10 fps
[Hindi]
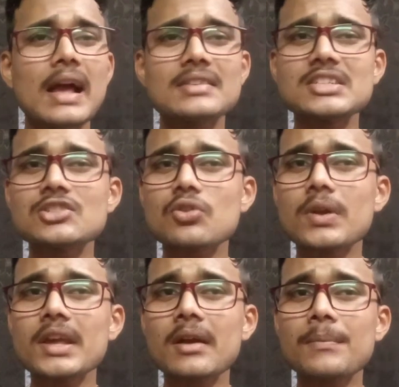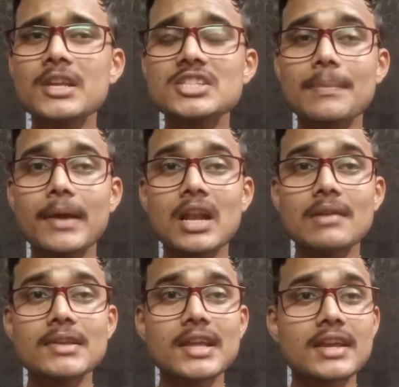ऐसी स्टोरी हमने इससे पहले
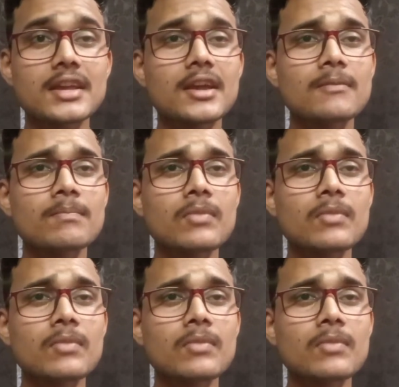भी देखी है